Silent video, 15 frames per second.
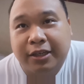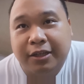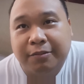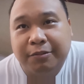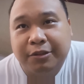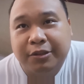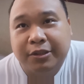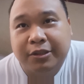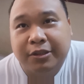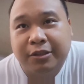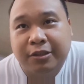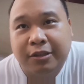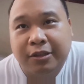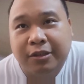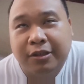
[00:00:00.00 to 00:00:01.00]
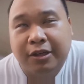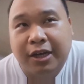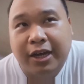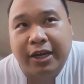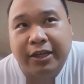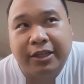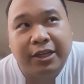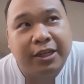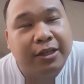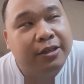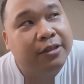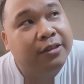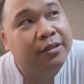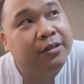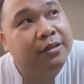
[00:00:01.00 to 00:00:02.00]
Tapos, I think,
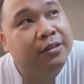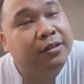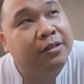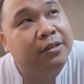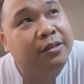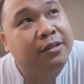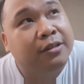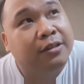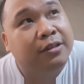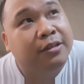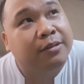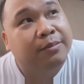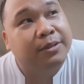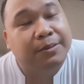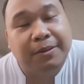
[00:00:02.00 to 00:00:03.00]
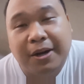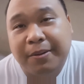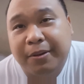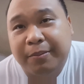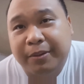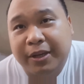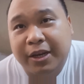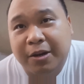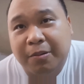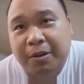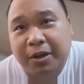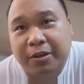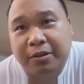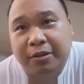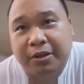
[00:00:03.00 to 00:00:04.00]
mas marami kaming
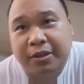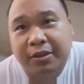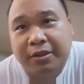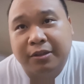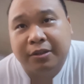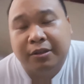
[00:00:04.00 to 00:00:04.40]
ginawa dun eh.